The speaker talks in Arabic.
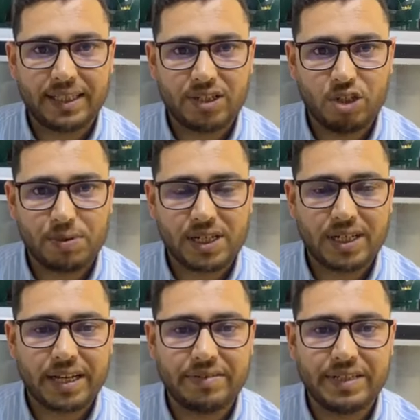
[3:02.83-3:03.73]
بارطاجيو
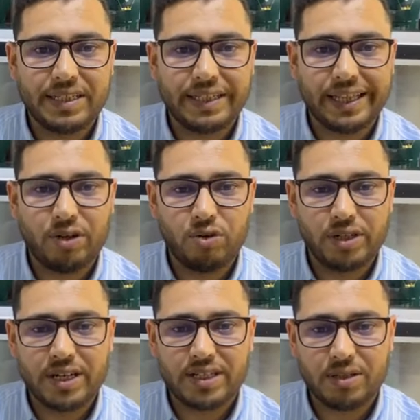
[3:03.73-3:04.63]
باش اللايف يزيد يطلعوا
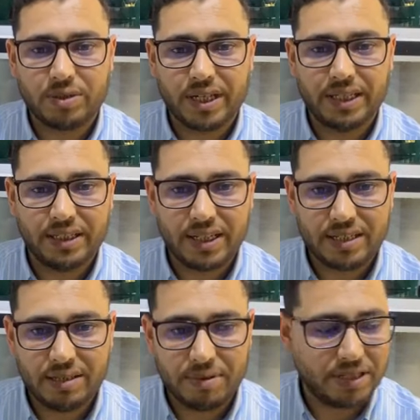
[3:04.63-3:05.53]
الناس يوصل عند
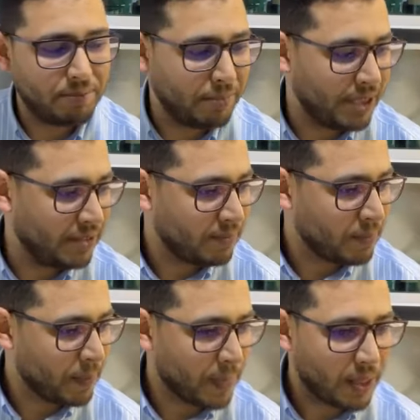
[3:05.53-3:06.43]
الناس اللي مهتمين
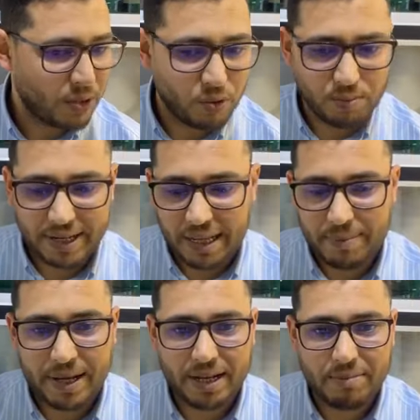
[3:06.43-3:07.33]

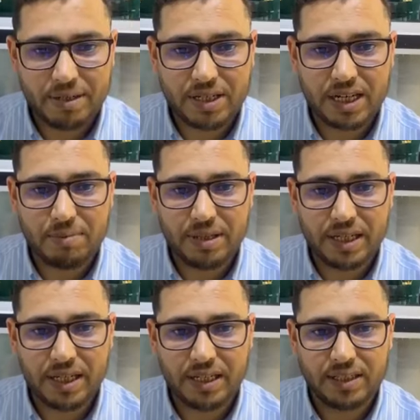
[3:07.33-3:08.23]
ومرحبا
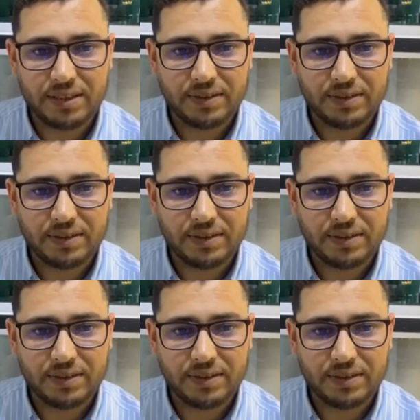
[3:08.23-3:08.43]
بالجميع